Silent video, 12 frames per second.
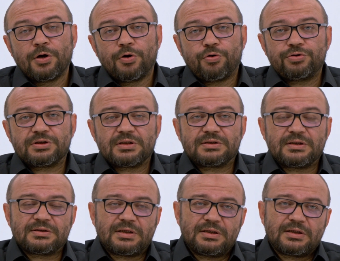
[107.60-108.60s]
Oysa
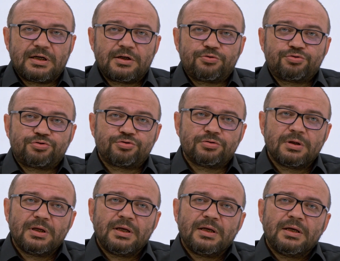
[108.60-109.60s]
Sezai Karakoç'un
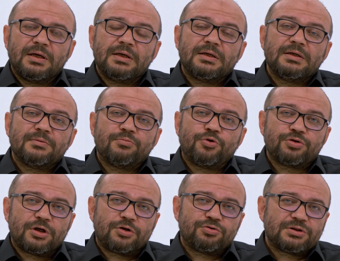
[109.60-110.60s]
e,
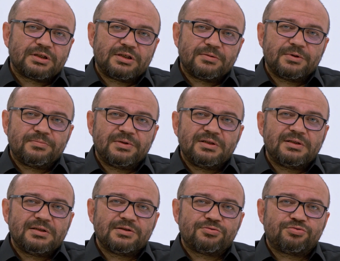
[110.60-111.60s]
Mona Rosa gibi
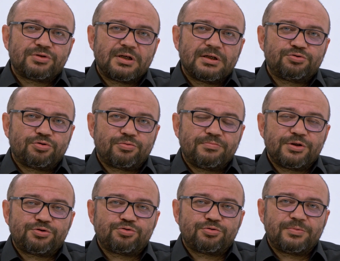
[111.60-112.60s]
bildiğiniz üzere çok
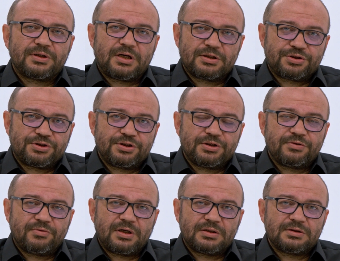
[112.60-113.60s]
meşhur bir aşk
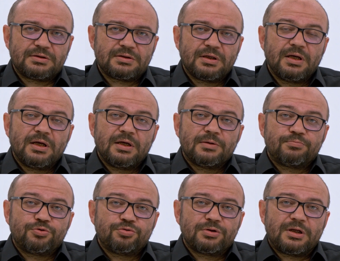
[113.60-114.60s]
şiiri vardır.
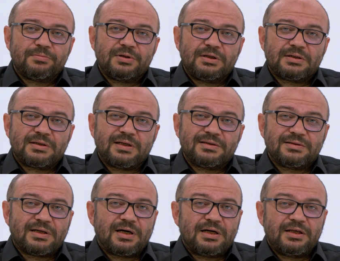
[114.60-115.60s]
Bununla birlikte
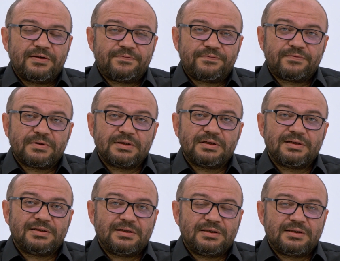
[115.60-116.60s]
naif, e,
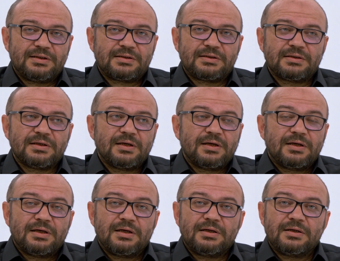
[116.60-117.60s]
lirik,
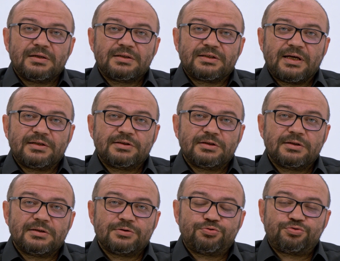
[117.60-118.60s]
e,
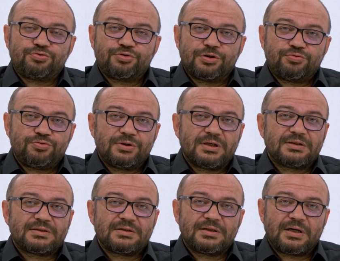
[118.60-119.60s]
kendi düşünce
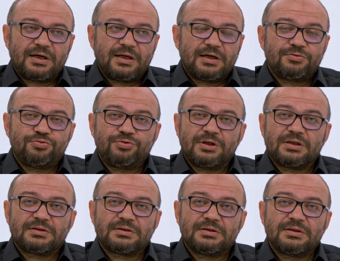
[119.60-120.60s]
dünyasını, hayal
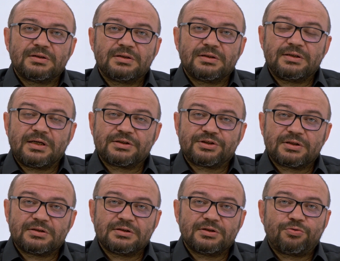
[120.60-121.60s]
dünyasını,
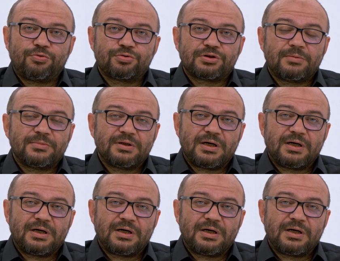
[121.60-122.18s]
yaşadığı ortamı,